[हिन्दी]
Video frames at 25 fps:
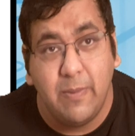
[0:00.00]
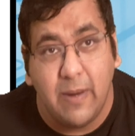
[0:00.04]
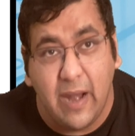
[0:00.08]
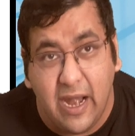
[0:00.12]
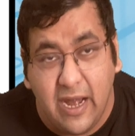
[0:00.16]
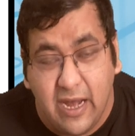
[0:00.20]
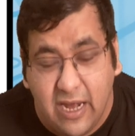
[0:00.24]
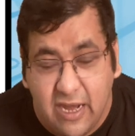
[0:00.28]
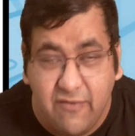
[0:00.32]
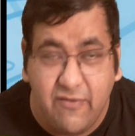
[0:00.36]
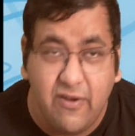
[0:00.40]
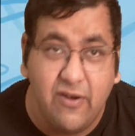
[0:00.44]

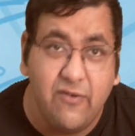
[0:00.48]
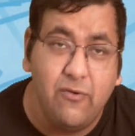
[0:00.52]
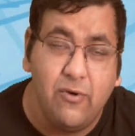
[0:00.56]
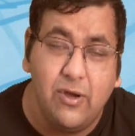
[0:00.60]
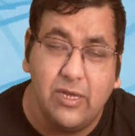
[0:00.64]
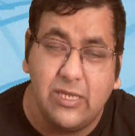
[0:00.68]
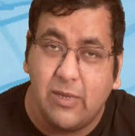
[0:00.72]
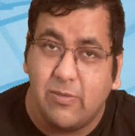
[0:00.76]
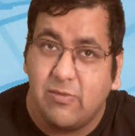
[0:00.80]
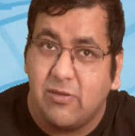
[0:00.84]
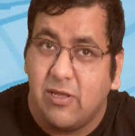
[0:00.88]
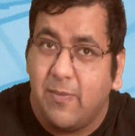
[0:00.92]
प्रायोरिटी वन हुआ
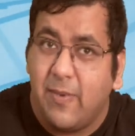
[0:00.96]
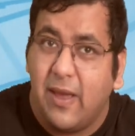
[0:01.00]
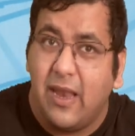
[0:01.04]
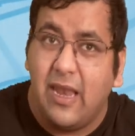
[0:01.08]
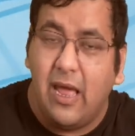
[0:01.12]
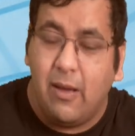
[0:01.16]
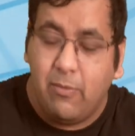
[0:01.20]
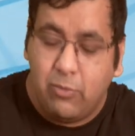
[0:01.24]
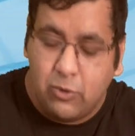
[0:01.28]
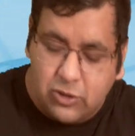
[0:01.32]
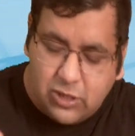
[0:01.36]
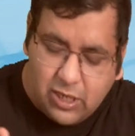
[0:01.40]
है सबसे पहले
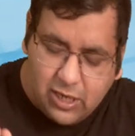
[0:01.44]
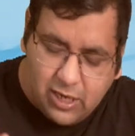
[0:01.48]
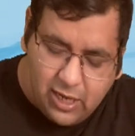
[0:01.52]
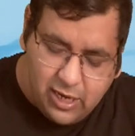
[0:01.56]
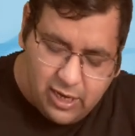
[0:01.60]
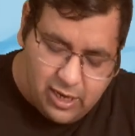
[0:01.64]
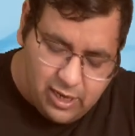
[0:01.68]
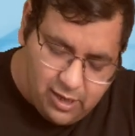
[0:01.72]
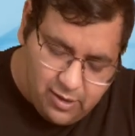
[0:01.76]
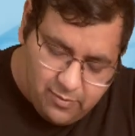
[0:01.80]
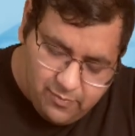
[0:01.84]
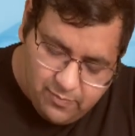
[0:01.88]
आप उसे
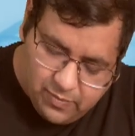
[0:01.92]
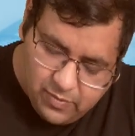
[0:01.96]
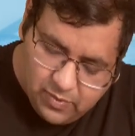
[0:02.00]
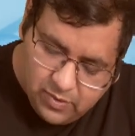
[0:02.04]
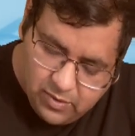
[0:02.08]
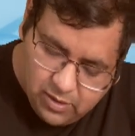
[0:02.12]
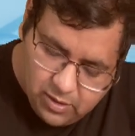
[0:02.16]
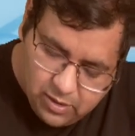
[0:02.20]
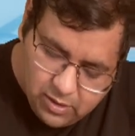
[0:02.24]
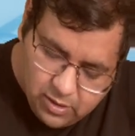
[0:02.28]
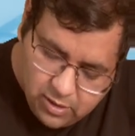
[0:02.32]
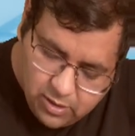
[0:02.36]
करेंगे
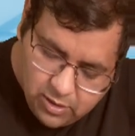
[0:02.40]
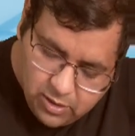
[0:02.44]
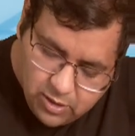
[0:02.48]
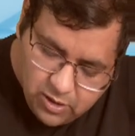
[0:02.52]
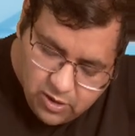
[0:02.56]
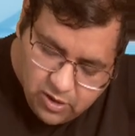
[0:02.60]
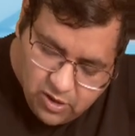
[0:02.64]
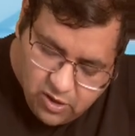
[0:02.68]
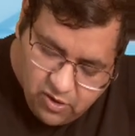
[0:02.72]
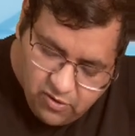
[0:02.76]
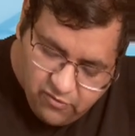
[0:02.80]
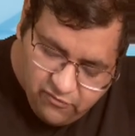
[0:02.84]

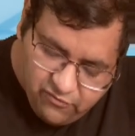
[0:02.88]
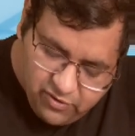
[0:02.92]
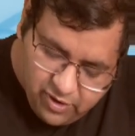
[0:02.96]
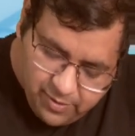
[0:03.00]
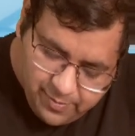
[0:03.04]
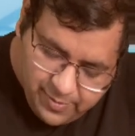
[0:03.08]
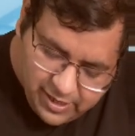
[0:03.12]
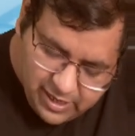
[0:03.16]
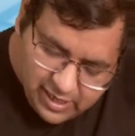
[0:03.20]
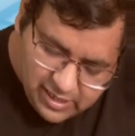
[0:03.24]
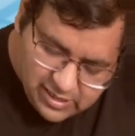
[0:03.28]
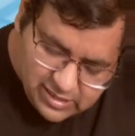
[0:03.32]
फिर
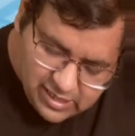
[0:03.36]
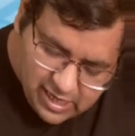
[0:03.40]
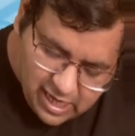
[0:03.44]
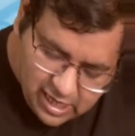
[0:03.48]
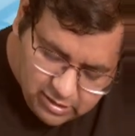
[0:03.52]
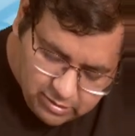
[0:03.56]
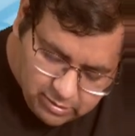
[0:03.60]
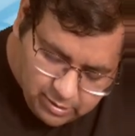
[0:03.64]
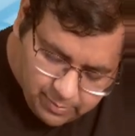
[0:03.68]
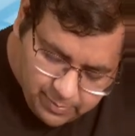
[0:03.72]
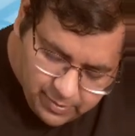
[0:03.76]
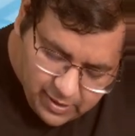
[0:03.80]
बेटा
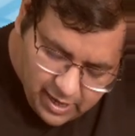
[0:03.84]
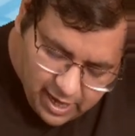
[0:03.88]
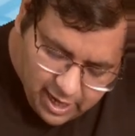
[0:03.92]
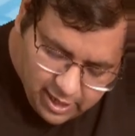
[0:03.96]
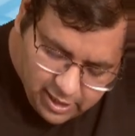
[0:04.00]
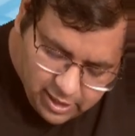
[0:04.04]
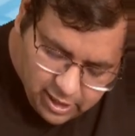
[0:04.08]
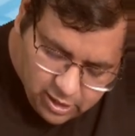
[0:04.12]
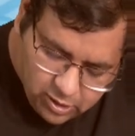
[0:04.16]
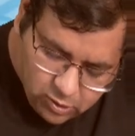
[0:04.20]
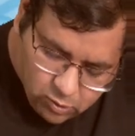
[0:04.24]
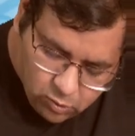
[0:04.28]
साथ में
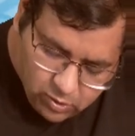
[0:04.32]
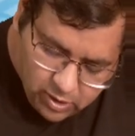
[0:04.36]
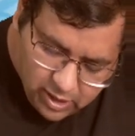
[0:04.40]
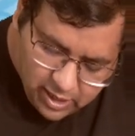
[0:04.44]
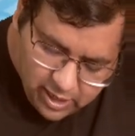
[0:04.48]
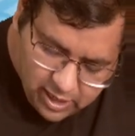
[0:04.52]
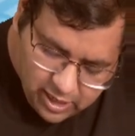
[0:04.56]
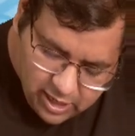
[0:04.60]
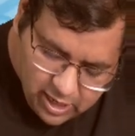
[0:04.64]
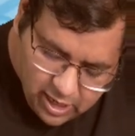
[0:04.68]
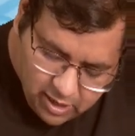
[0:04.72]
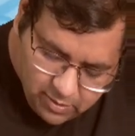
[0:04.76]
प्रायोरिटी टू
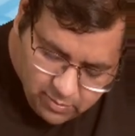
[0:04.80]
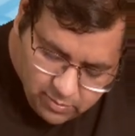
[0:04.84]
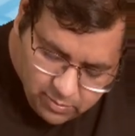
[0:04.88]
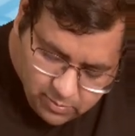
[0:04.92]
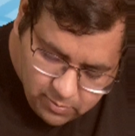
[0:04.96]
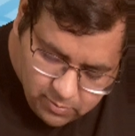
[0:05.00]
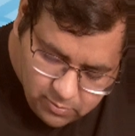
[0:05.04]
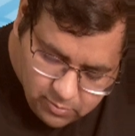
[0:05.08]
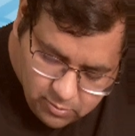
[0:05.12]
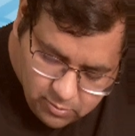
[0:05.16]
करेंगे आप